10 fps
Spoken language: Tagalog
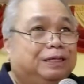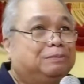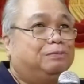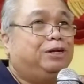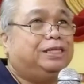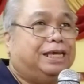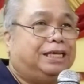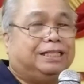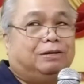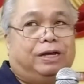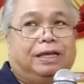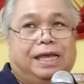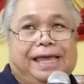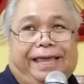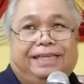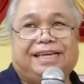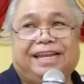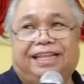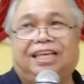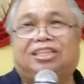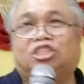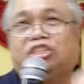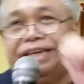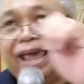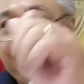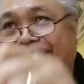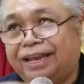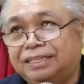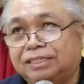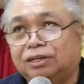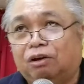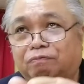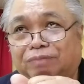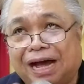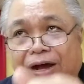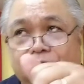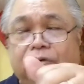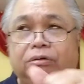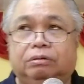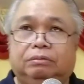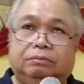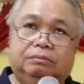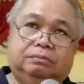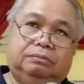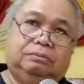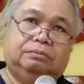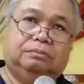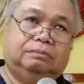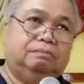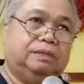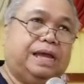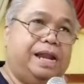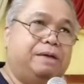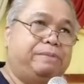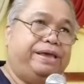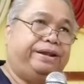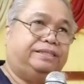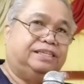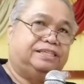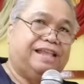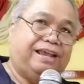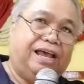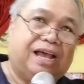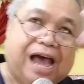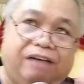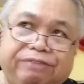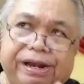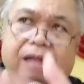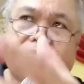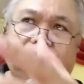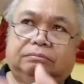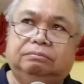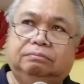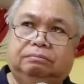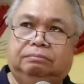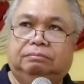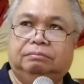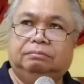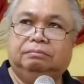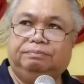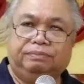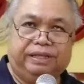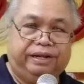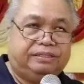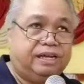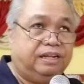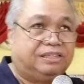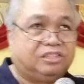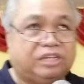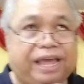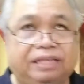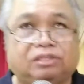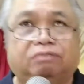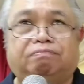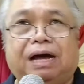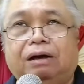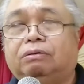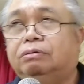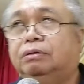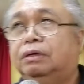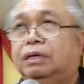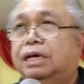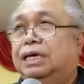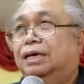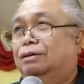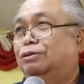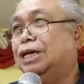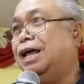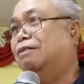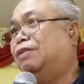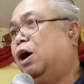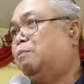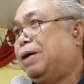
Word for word: mo ni siya gitawag. Is an exchange of vow. Kanang marriage is like a covenant. There is an exchange of vow. Usa ang vow